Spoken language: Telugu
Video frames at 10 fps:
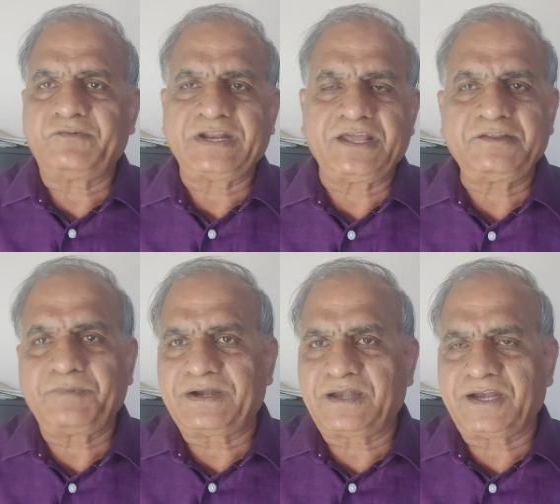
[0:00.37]
ఎవరు
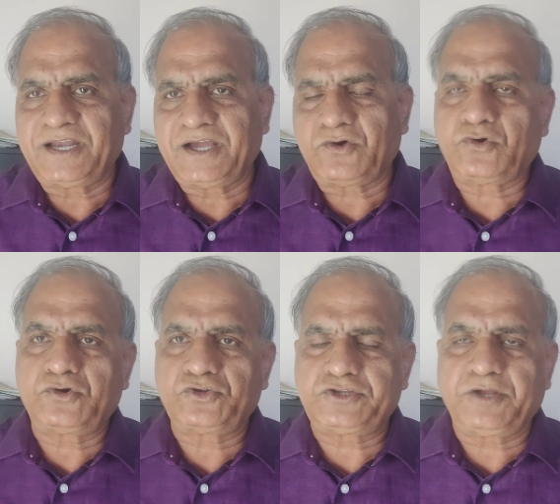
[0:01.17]
ఏది మాట్లాడినా
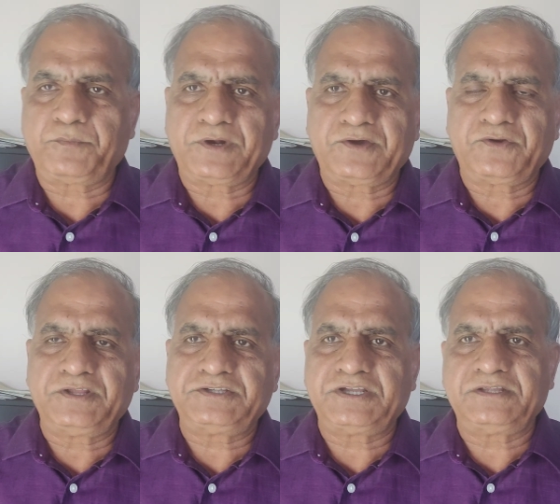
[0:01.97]
కోర్టు తీర్పుల
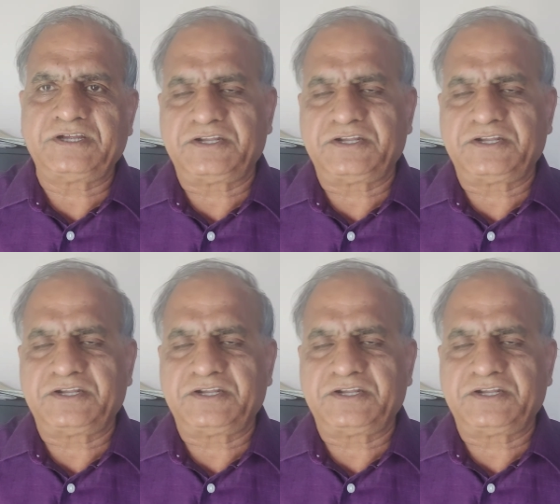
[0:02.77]
గురించి